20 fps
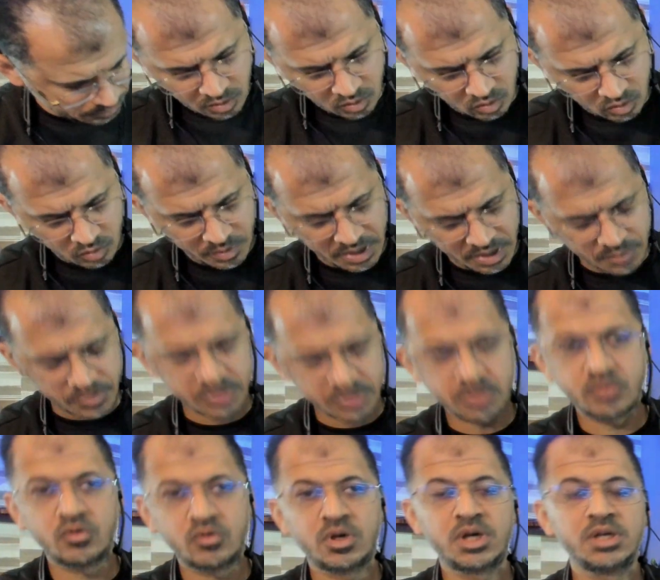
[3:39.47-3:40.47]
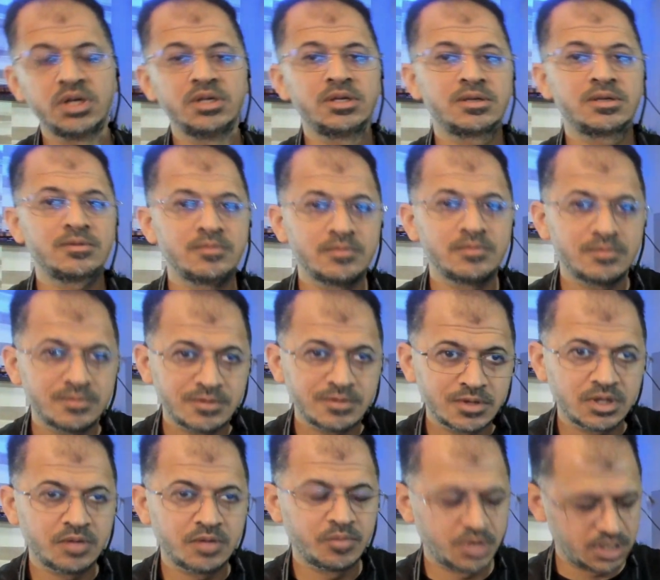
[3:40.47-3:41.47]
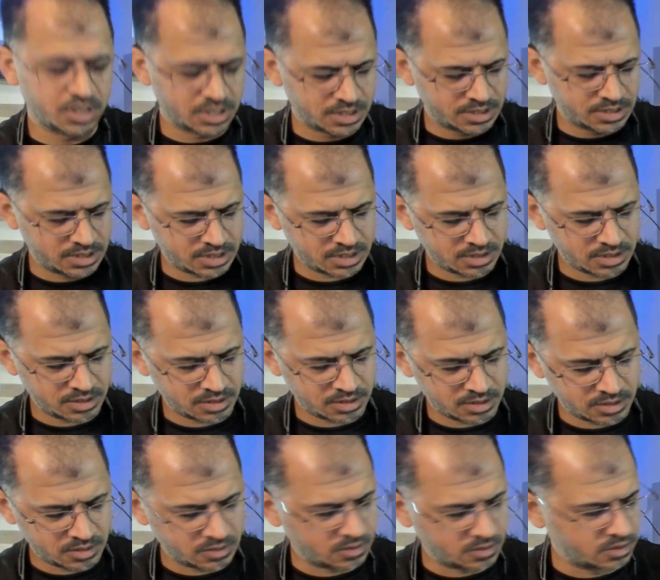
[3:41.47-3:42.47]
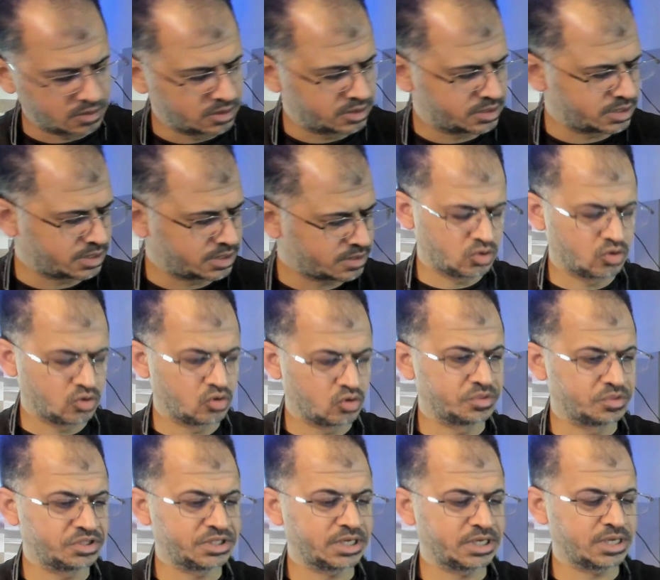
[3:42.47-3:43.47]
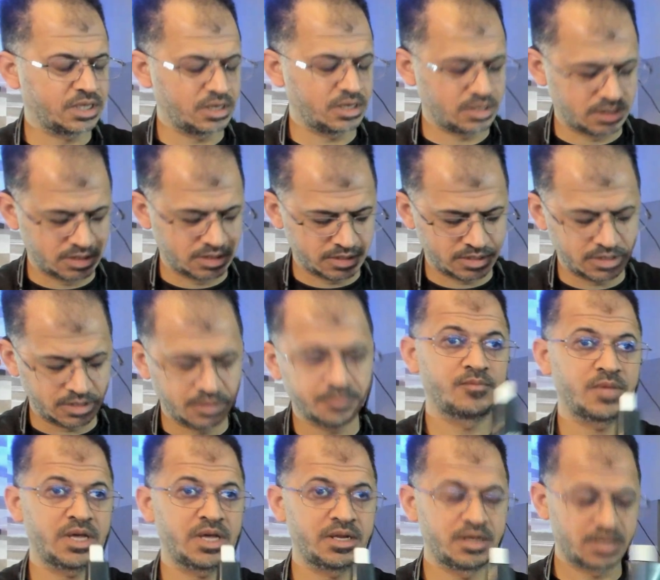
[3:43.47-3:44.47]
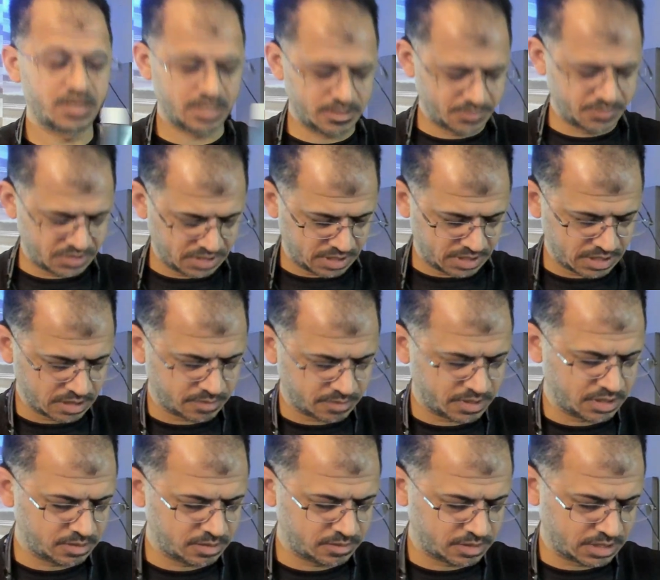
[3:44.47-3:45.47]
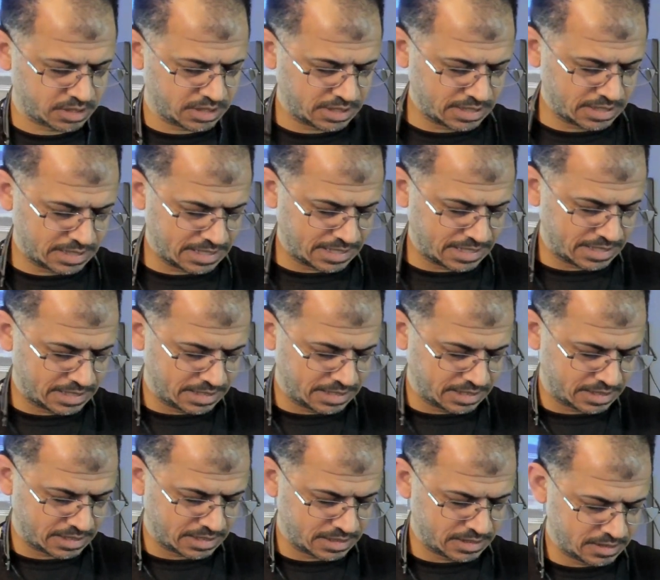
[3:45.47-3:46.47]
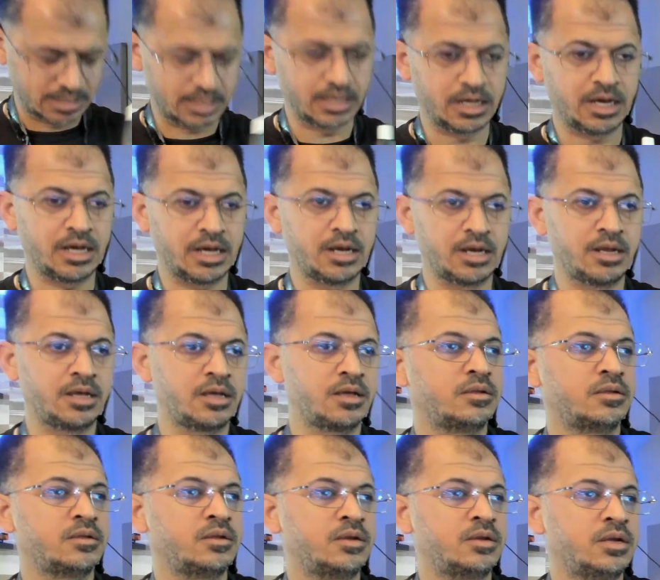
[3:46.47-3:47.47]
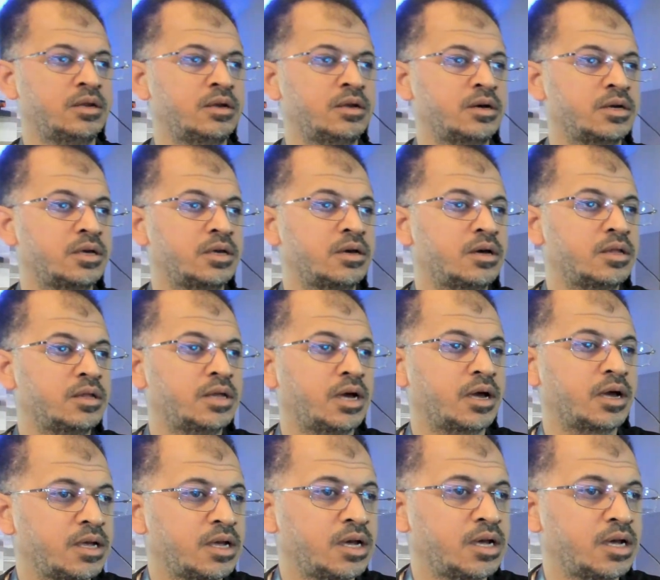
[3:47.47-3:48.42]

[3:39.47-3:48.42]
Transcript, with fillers: وبربط الواير بهذا الهولدر وبالشكل هذا انا راح امسكها طبعا راح اعلقها على العلاقه هاي الحاجه